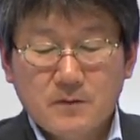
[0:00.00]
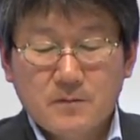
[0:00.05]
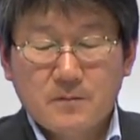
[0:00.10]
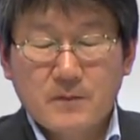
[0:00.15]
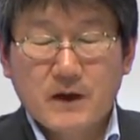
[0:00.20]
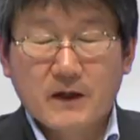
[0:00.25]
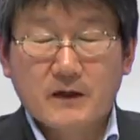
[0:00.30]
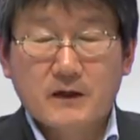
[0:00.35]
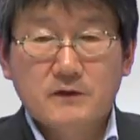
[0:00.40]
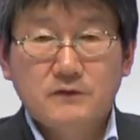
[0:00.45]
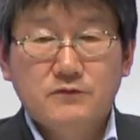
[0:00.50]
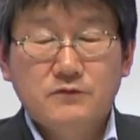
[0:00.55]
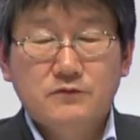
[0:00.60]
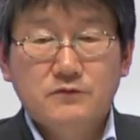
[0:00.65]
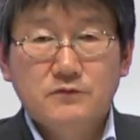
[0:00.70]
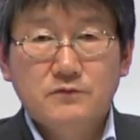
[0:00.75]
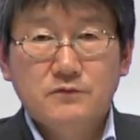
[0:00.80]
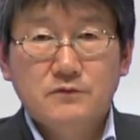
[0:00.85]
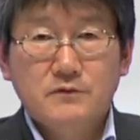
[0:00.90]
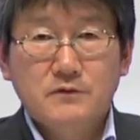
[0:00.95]
말할
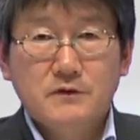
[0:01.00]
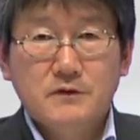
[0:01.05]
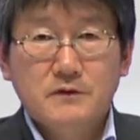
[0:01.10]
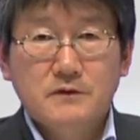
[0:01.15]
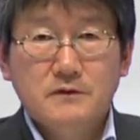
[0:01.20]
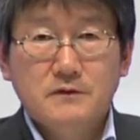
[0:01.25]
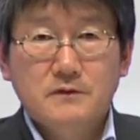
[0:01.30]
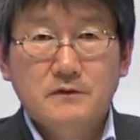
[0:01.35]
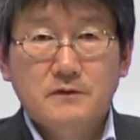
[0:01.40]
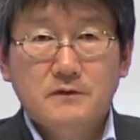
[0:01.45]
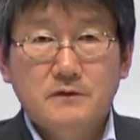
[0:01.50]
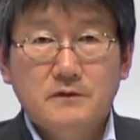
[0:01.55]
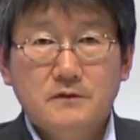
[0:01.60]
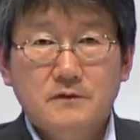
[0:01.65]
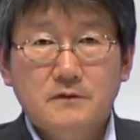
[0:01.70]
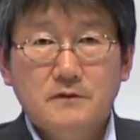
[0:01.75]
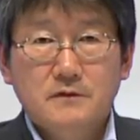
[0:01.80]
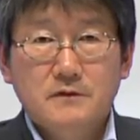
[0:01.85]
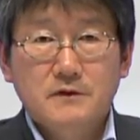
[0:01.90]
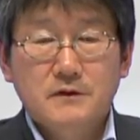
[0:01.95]
수
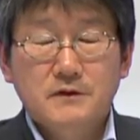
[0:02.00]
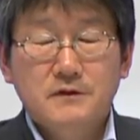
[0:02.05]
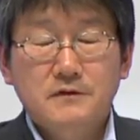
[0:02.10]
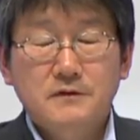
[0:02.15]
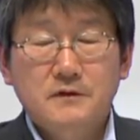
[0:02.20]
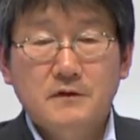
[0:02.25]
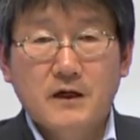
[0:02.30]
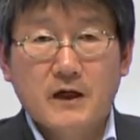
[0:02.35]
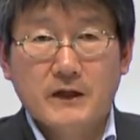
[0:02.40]
있는